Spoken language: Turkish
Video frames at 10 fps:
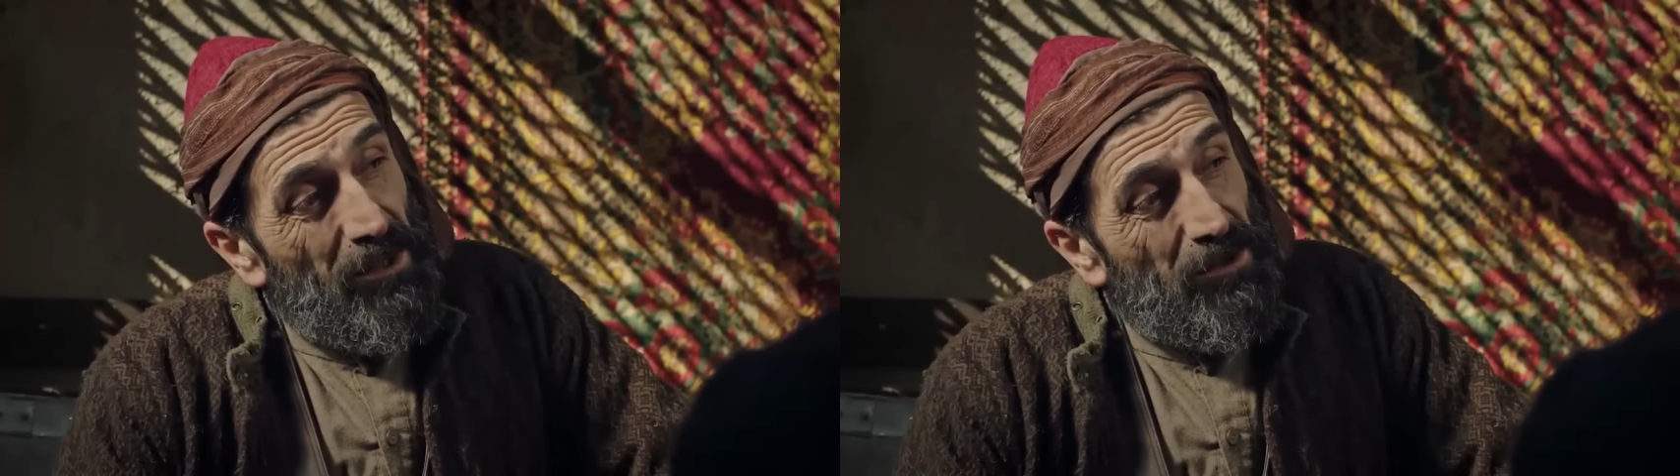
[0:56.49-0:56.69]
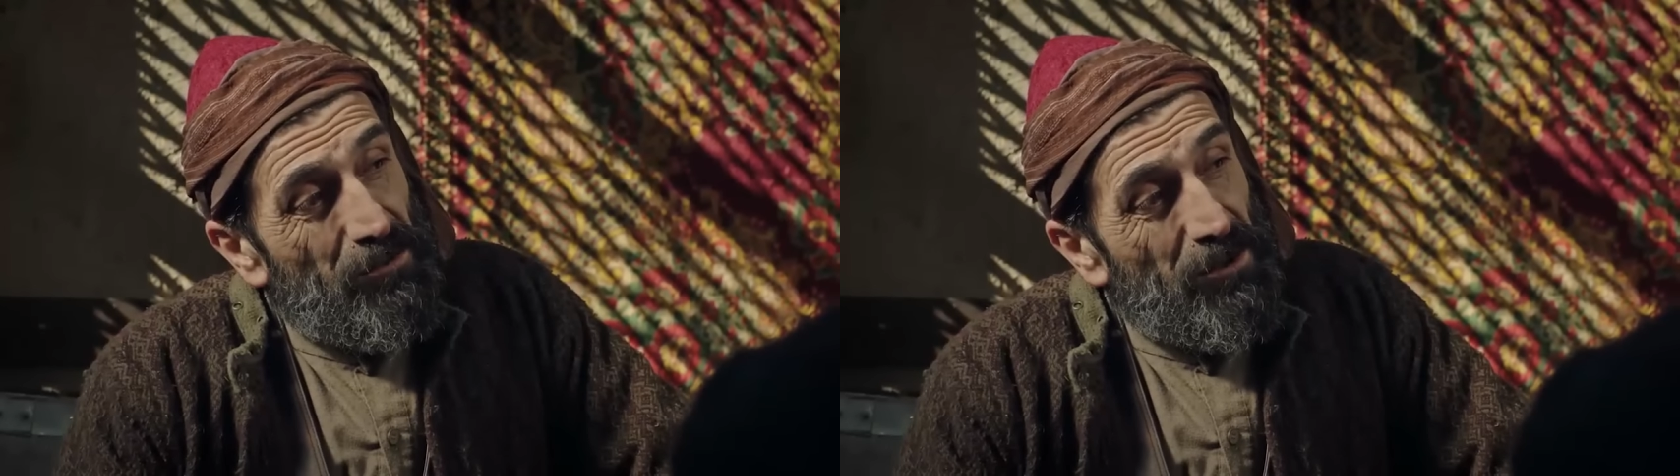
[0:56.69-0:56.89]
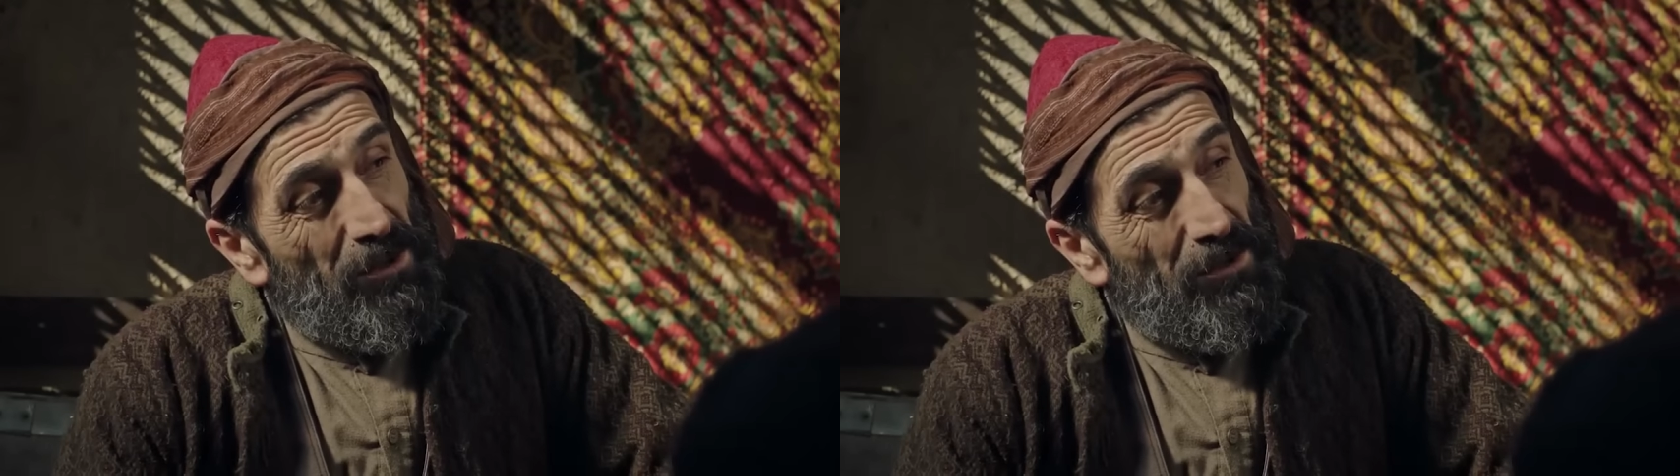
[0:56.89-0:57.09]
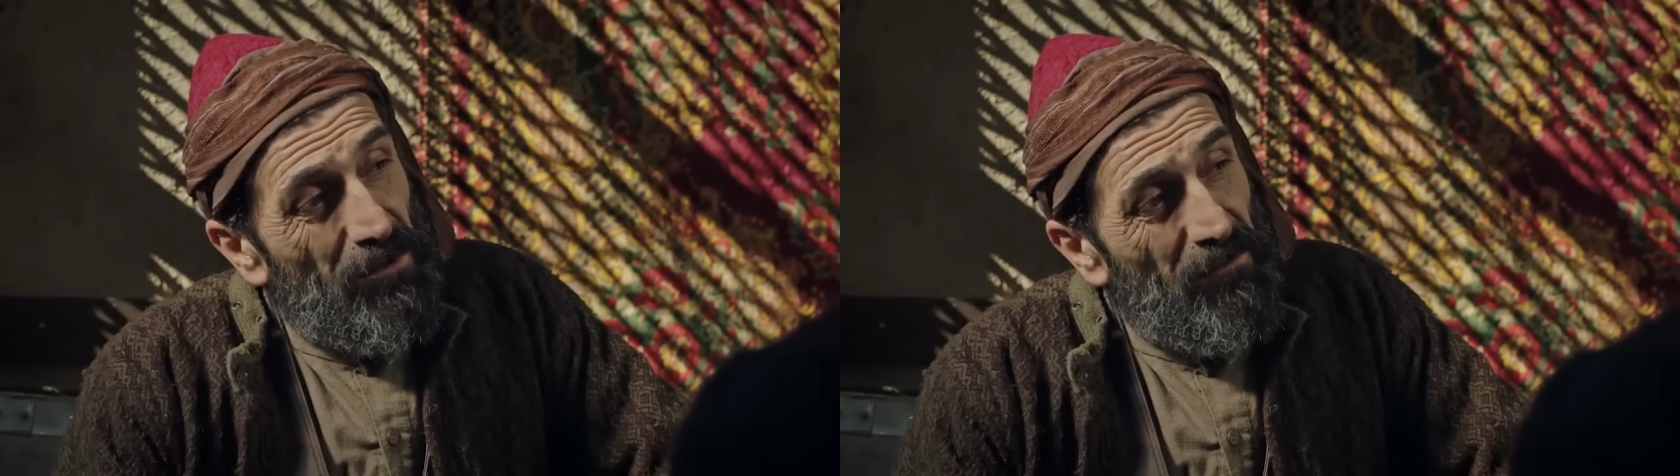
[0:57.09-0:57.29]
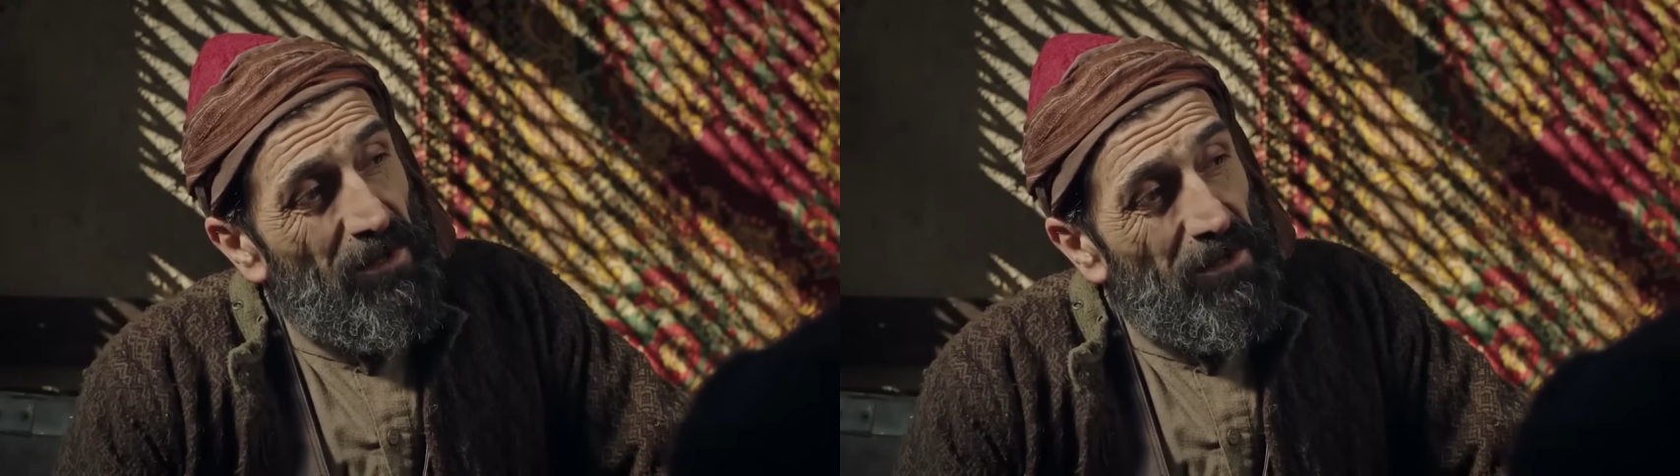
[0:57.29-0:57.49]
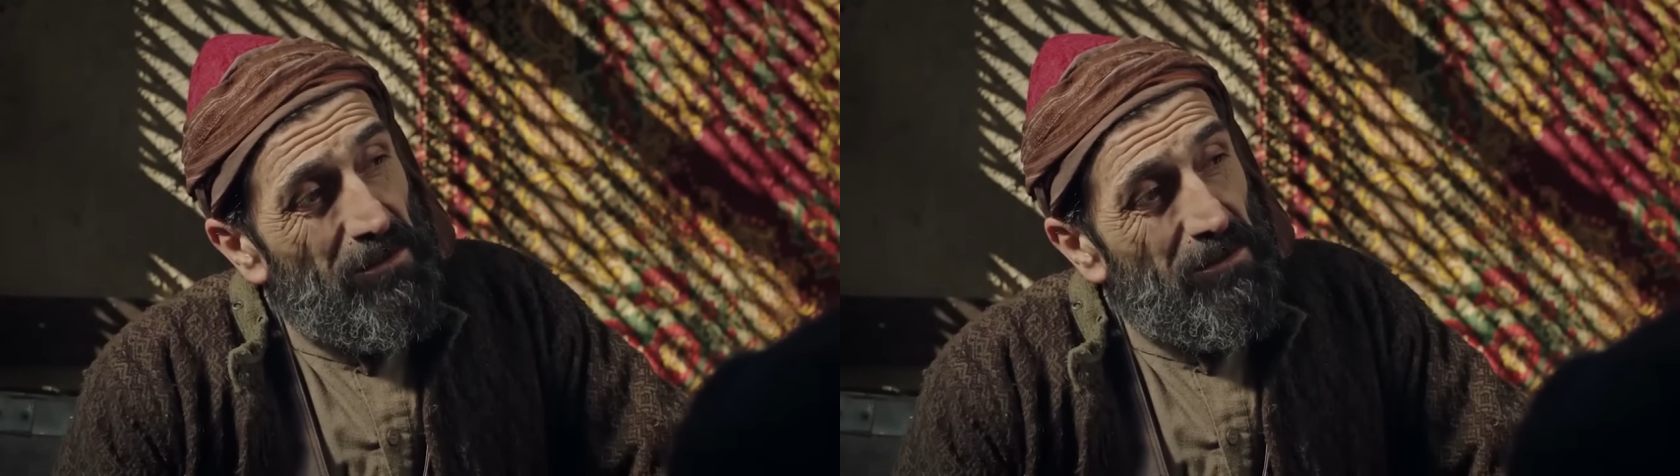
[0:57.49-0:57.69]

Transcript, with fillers: etmeden evvel